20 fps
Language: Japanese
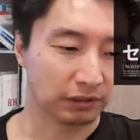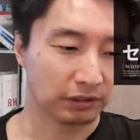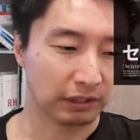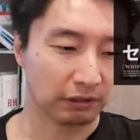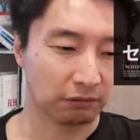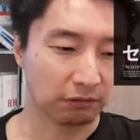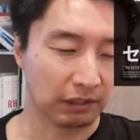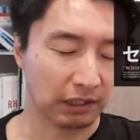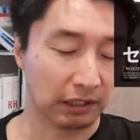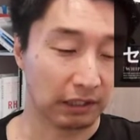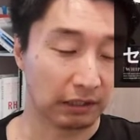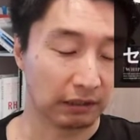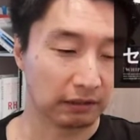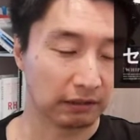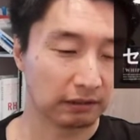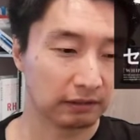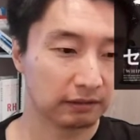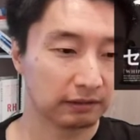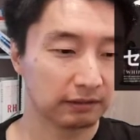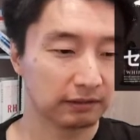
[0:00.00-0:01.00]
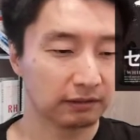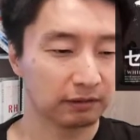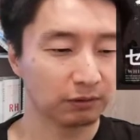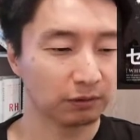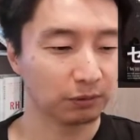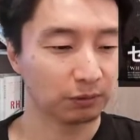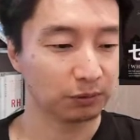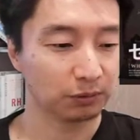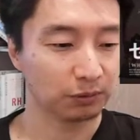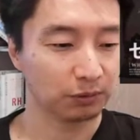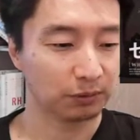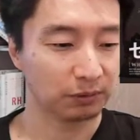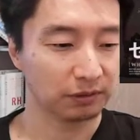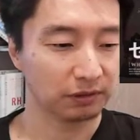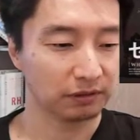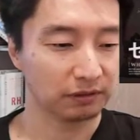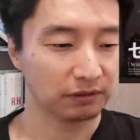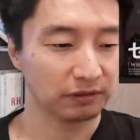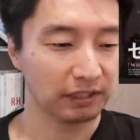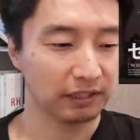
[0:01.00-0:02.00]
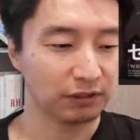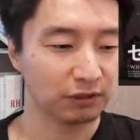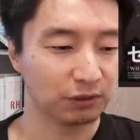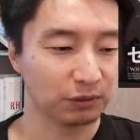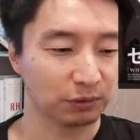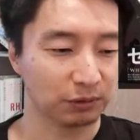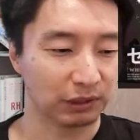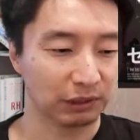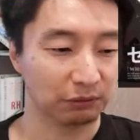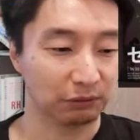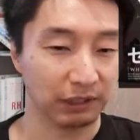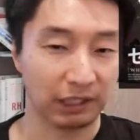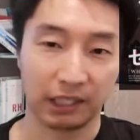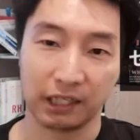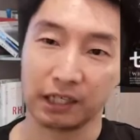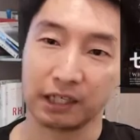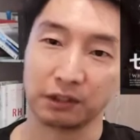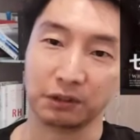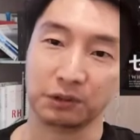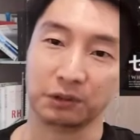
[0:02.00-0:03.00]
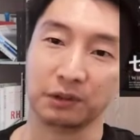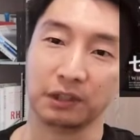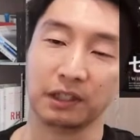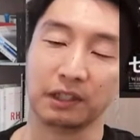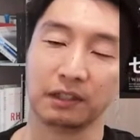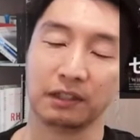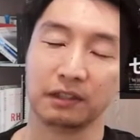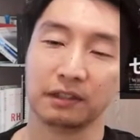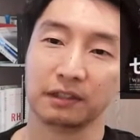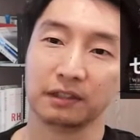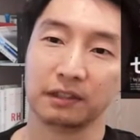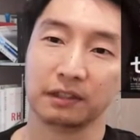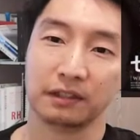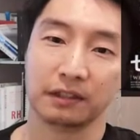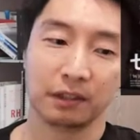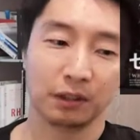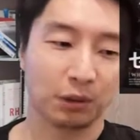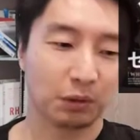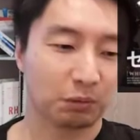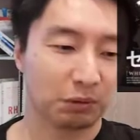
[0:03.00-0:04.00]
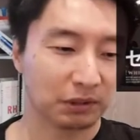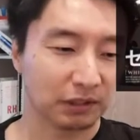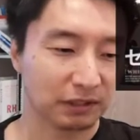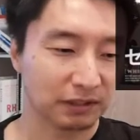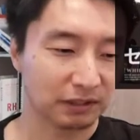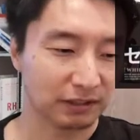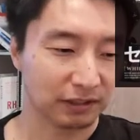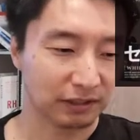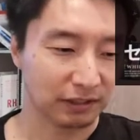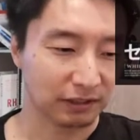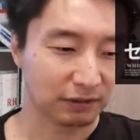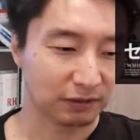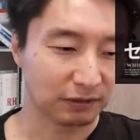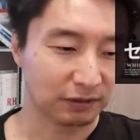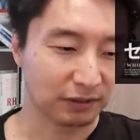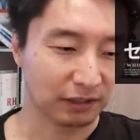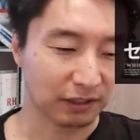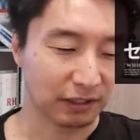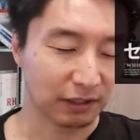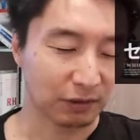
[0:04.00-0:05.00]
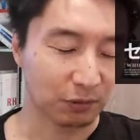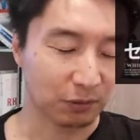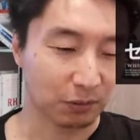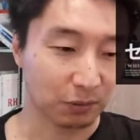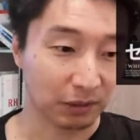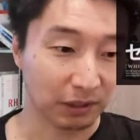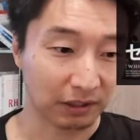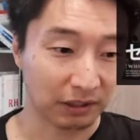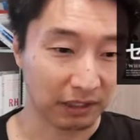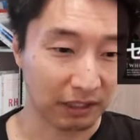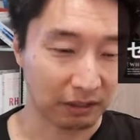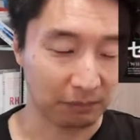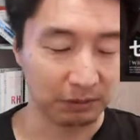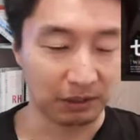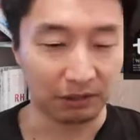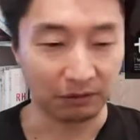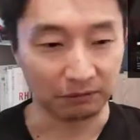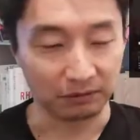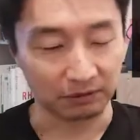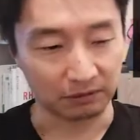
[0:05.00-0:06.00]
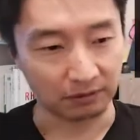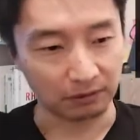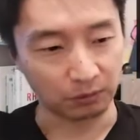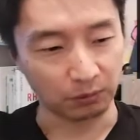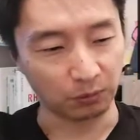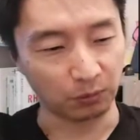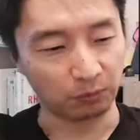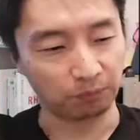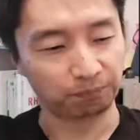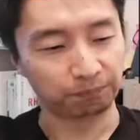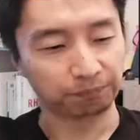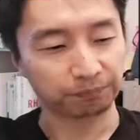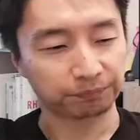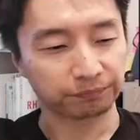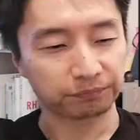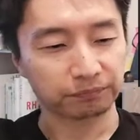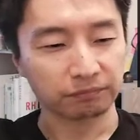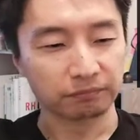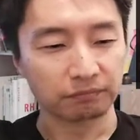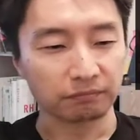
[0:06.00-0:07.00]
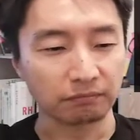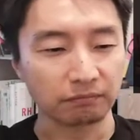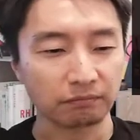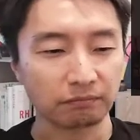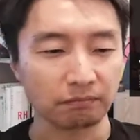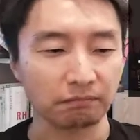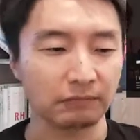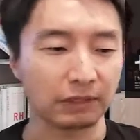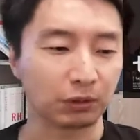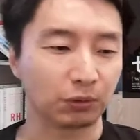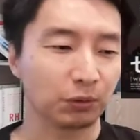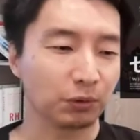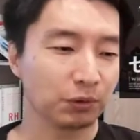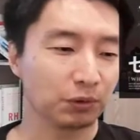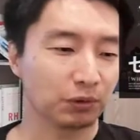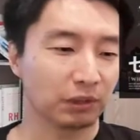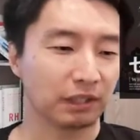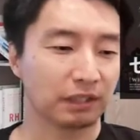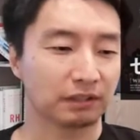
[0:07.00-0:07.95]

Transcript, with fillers: 介したいのが、このセッションっていう、ね、映画あるんですね。私がね、好きで結構何回か見てるんですけど、まあ、どういう